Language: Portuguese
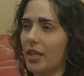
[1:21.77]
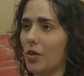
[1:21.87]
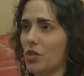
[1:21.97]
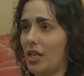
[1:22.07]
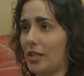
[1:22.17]

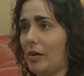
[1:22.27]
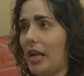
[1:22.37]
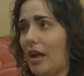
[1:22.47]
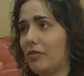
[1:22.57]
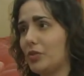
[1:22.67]
Eu já
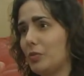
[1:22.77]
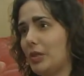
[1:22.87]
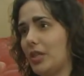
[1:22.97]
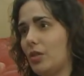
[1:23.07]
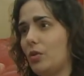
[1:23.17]
trabalhava no
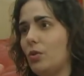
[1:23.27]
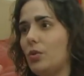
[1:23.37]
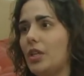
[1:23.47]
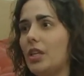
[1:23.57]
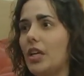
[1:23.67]

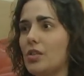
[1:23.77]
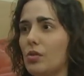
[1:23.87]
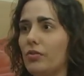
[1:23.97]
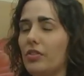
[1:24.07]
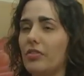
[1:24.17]
banco e
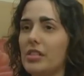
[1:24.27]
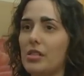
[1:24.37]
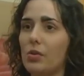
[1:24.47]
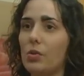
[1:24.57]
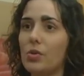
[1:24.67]
resolvi
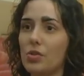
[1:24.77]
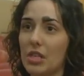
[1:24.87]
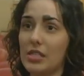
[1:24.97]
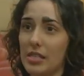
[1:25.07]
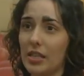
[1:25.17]
fazer o curso de
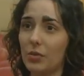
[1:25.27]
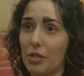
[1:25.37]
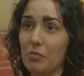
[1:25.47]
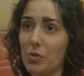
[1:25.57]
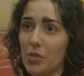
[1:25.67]
licenciatura
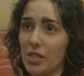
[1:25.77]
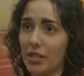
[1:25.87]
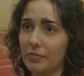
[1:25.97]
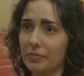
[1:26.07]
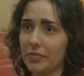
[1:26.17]
em
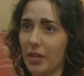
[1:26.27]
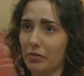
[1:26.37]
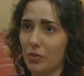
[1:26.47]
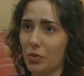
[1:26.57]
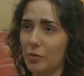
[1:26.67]
música na
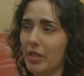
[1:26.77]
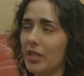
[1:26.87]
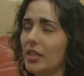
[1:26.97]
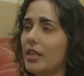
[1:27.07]
FURB.